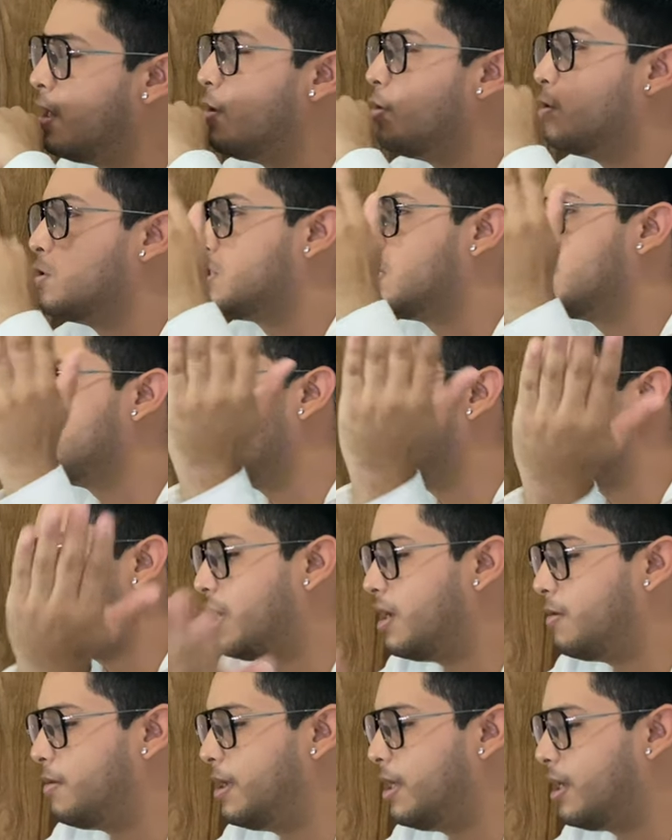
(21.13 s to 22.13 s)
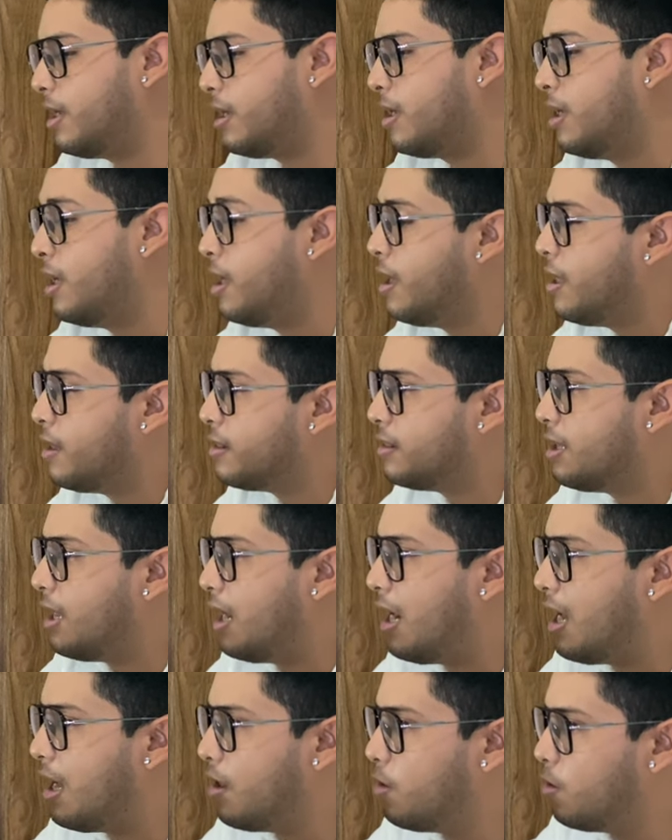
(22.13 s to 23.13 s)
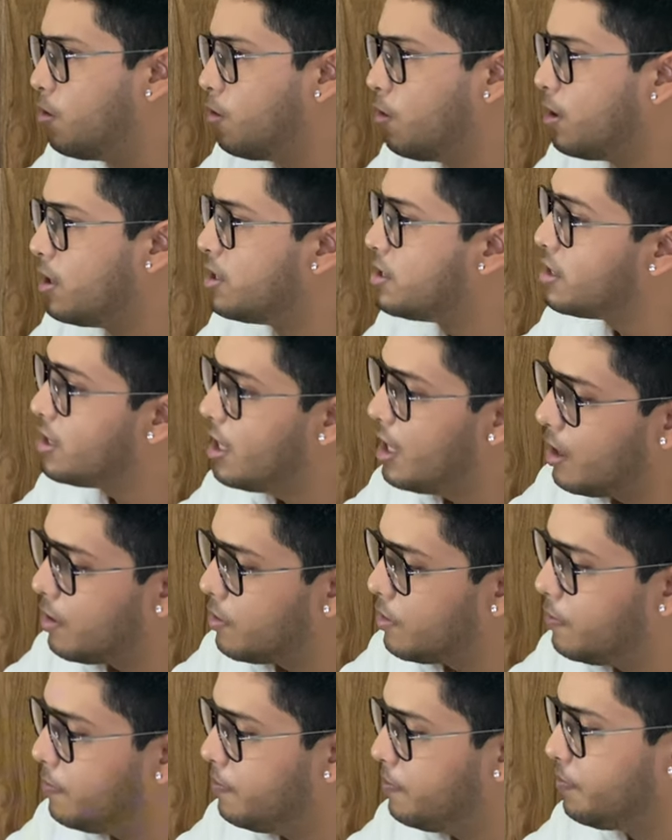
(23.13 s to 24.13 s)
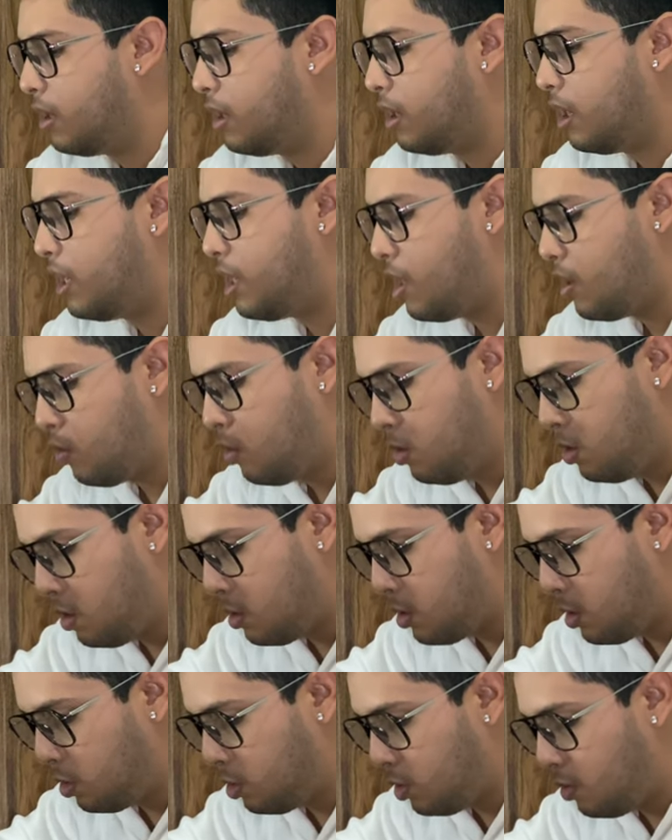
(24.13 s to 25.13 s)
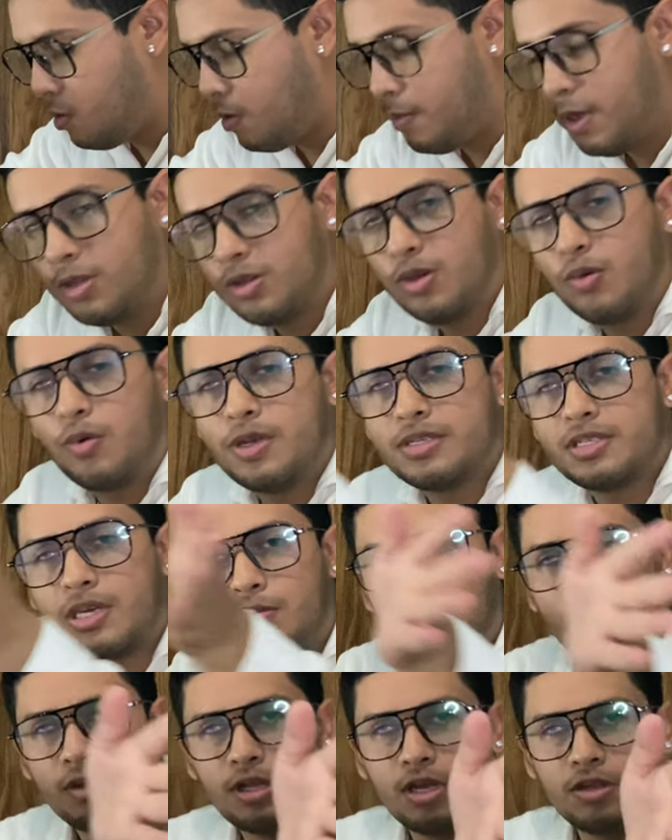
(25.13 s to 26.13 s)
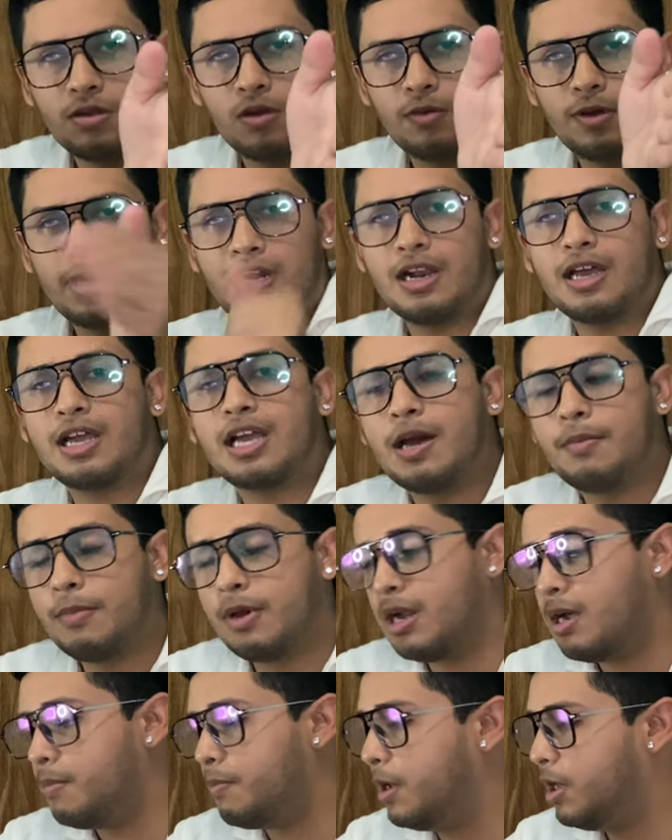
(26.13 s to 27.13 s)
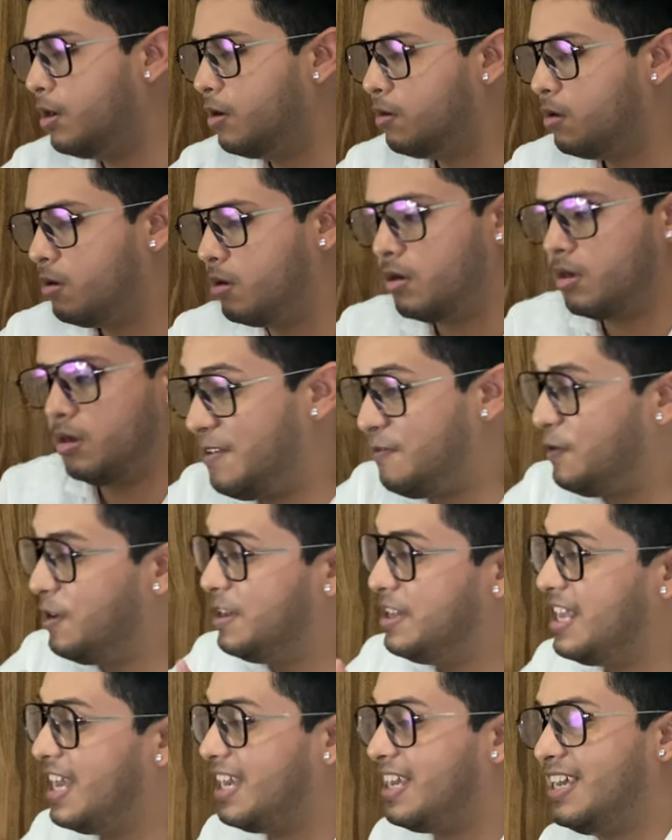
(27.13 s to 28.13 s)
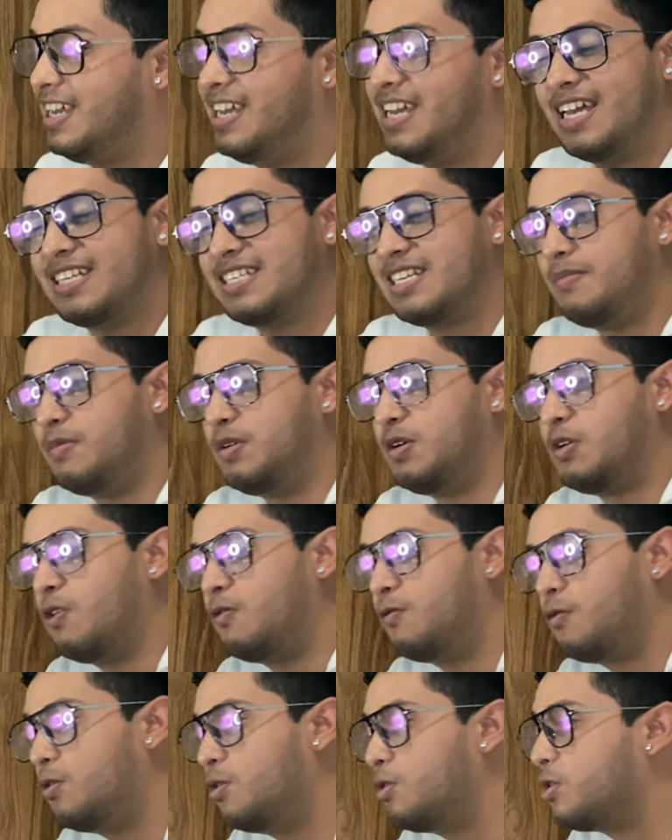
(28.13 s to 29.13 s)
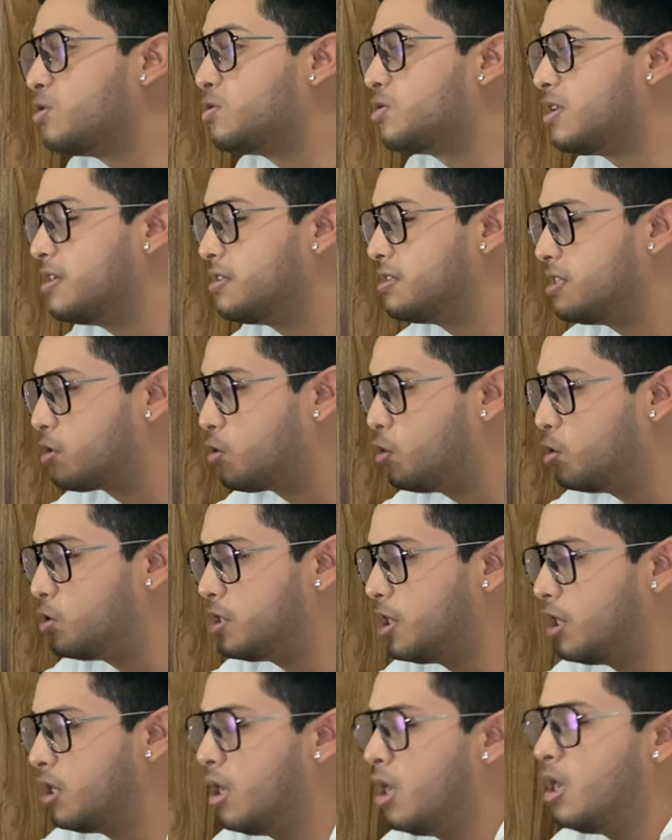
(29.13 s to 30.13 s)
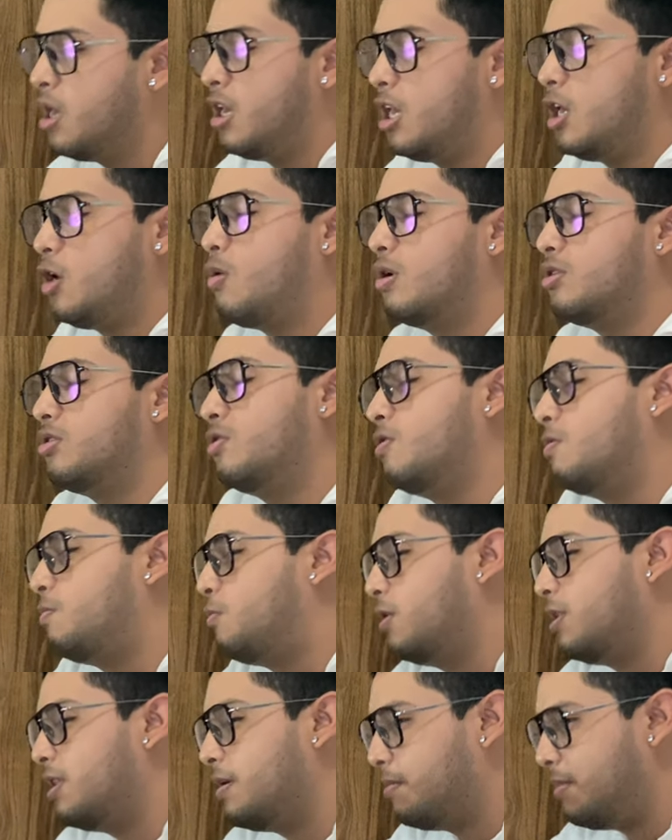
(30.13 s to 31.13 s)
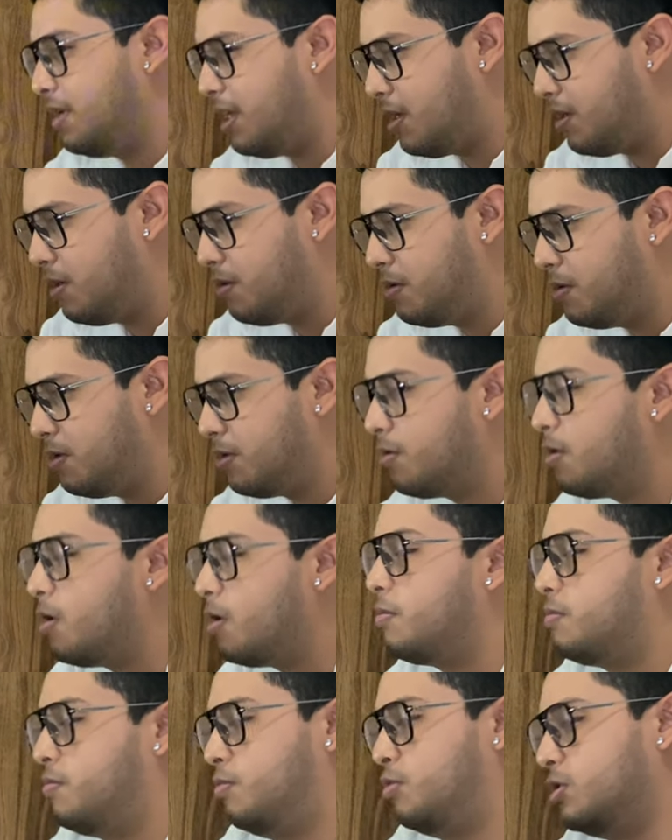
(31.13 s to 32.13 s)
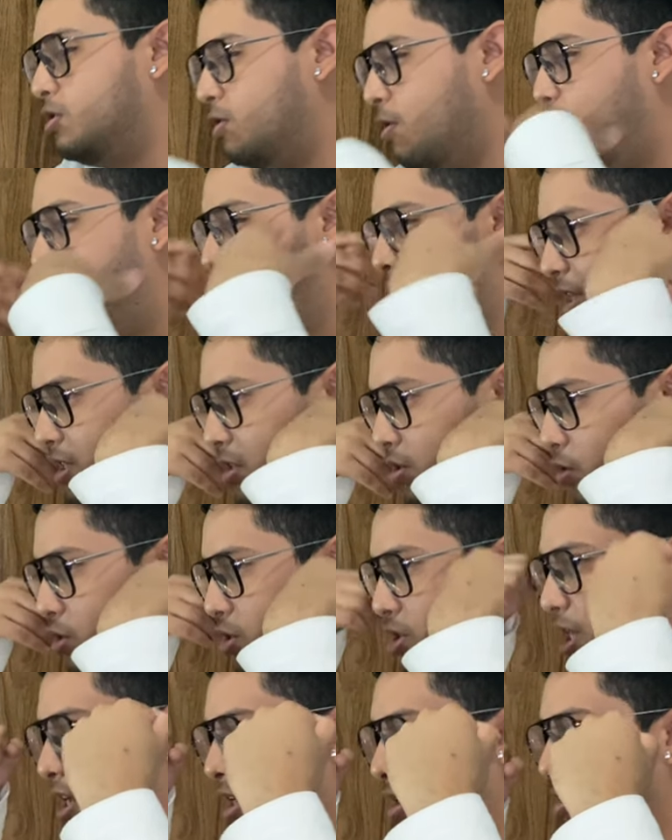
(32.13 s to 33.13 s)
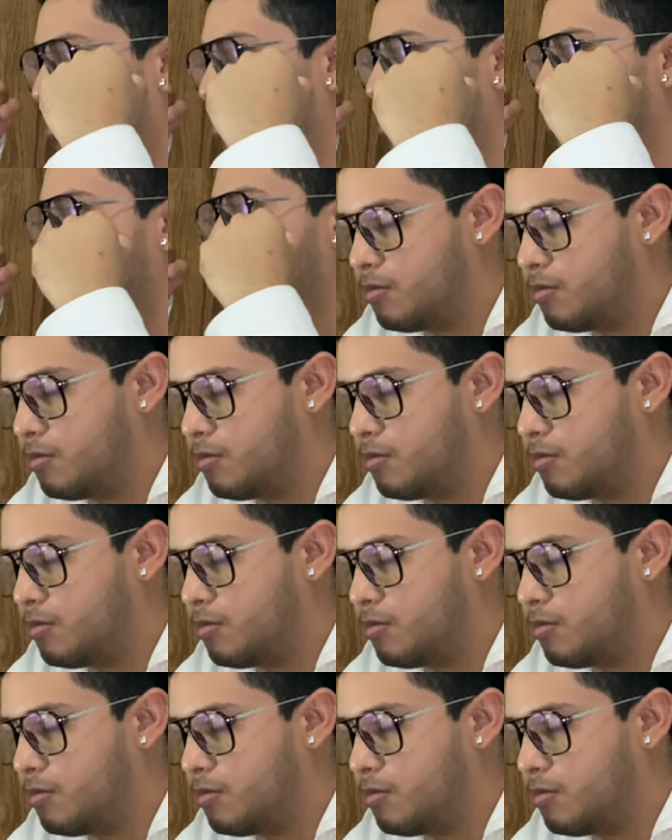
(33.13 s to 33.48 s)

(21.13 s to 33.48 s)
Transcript: Ustedes me van a ver del lado izquierdo en alguno que otro momento voy a estar volteando a ver la cámara, pero el fin de aquí es el micrófono que ustedes escuchen y cuando no puedan verlo, pues lo puedan escuchar, ¿no?